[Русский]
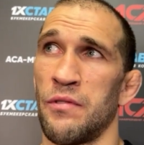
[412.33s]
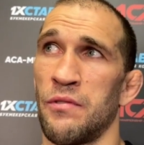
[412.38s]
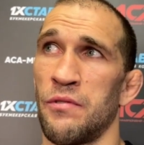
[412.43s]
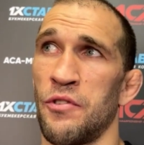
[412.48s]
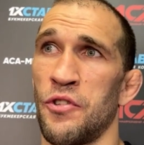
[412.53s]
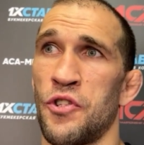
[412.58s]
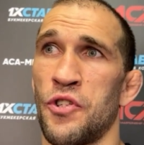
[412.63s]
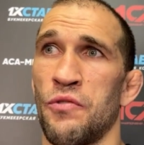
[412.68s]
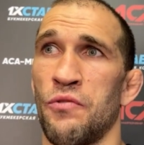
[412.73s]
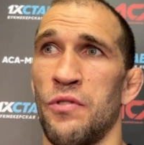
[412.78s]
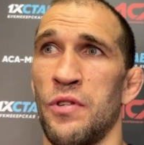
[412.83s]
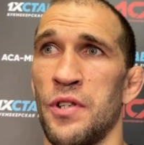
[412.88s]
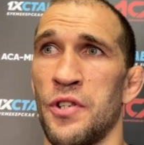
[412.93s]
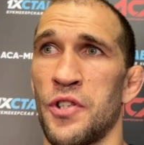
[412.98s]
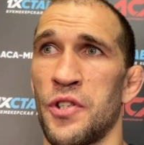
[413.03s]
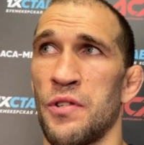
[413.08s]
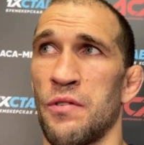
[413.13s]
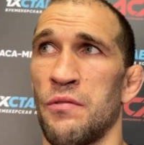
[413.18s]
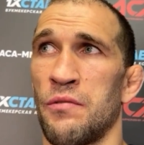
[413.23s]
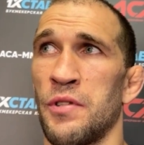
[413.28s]
Ничего
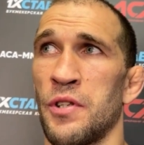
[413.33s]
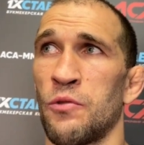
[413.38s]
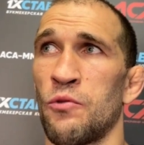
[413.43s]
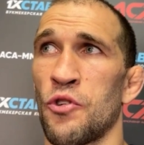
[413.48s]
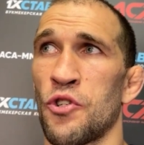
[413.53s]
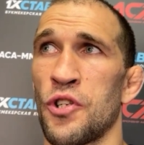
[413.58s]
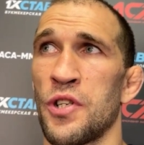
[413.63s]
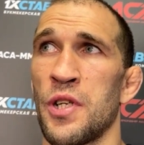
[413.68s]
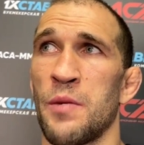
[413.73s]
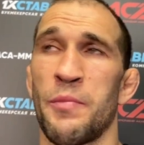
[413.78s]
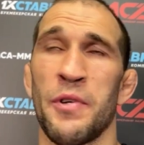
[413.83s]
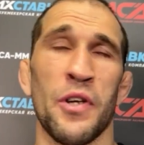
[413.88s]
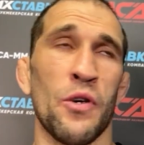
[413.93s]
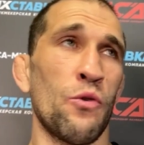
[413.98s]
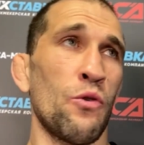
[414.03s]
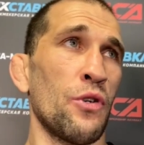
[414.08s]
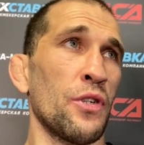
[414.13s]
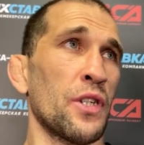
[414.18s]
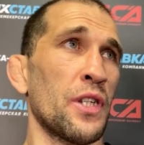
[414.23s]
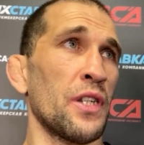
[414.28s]
личного. Никто же не
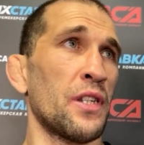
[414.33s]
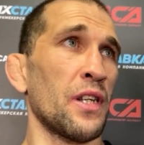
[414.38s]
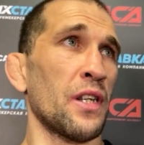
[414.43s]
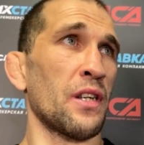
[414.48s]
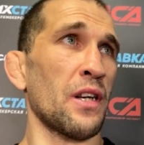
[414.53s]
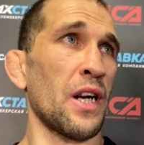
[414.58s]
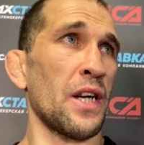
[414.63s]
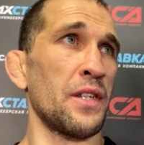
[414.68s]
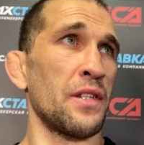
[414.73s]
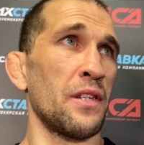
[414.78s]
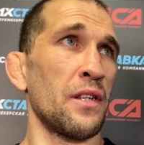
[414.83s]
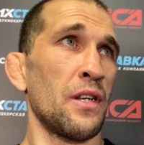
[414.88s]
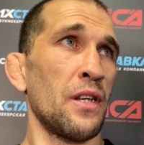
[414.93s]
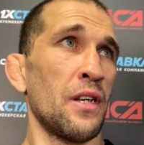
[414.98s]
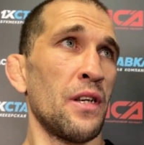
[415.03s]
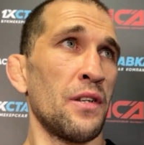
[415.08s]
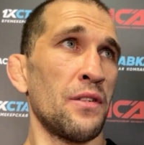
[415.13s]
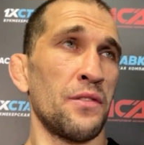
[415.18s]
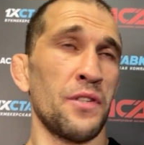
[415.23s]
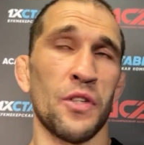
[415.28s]
переходит какие-то грани
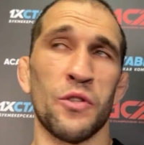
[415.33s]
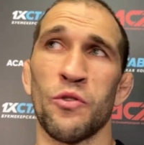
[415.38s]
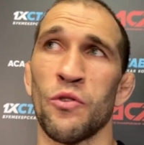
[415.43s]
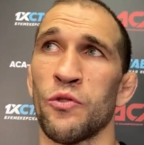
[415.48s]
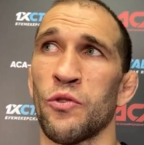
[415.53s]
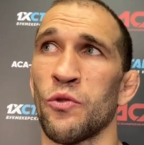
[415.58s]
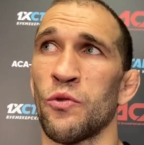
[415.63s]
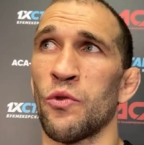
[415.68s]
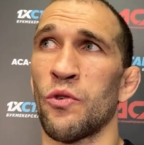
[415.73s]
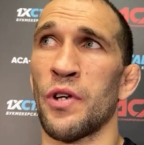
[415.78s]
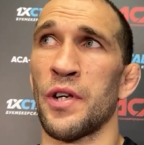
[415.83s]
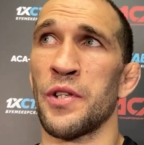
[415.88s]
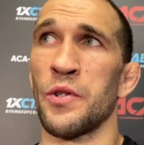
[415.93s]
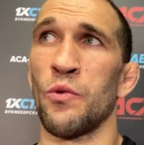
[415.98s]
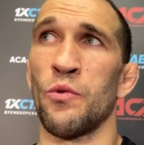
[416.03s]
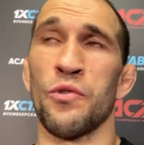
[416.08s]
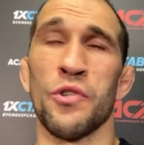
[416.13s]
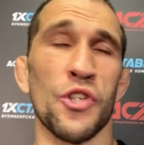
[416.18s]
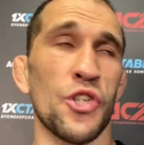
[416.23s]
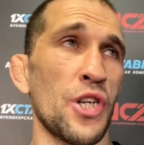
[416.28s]
никто друг друга не
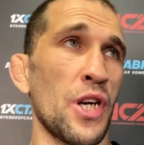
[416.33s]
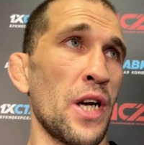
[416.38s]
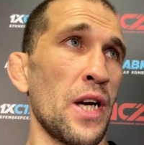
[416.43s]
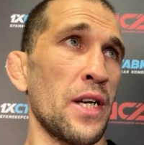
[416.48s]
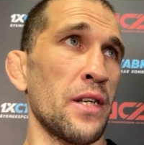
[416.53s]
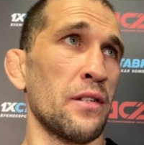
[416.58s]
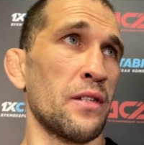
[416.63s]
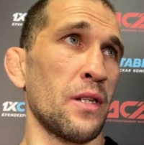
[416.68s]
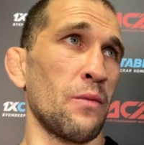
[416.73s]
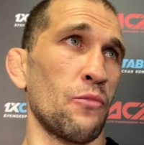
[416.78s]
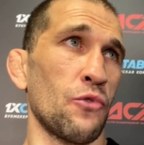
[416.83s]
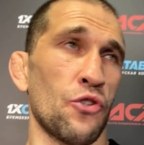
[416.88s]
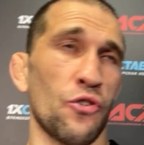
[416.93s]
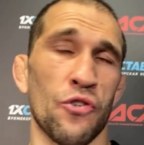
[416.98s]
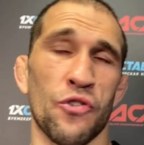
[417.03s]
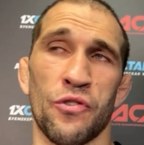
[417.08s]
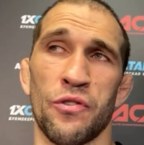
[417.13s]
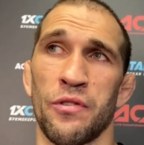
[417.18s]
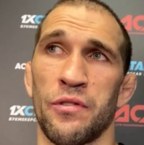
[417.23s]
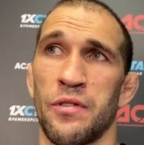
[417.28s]
унижает, там еще
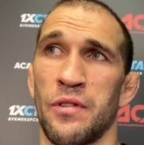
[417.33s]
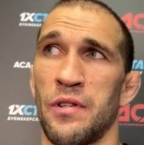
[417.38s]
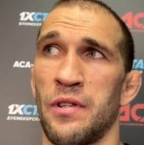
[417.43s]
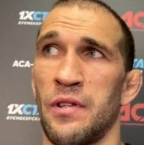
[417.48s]
что-то.